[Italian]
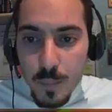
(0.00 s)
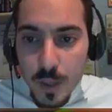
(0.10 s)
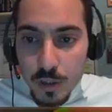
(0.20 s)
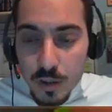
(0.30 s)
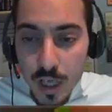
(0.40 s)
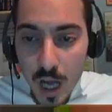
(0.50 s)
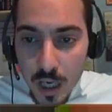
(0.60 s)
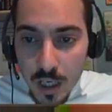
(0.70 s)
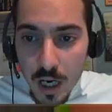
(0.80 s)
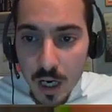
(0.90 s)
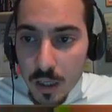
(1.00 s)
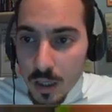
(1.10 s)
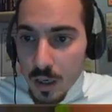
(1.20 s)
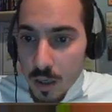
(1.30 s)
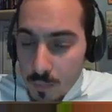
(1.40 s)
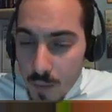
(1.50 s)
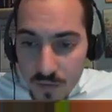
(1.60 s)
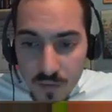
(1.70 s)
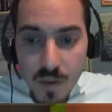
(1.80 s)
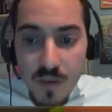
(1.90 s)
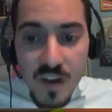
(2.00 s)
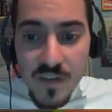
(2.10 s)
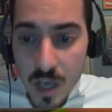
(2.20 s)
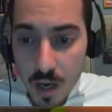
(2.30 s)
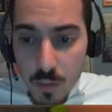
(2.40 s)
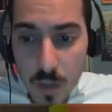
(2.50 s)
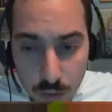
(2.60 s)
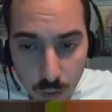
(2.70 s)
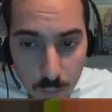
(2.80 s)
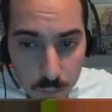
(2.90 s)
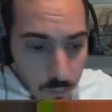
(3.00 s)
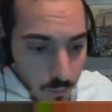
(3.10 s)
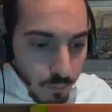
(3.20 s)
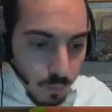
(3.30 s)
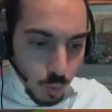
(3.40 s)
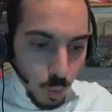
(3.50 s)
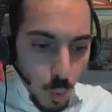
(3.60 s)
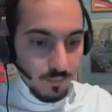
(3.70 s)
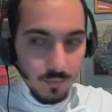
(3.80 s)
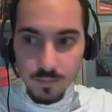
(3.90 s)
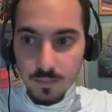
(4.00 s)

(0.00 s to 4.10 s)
sei un pezzo di cacca. Ma, vi... ma vai via, ma sto... Madò,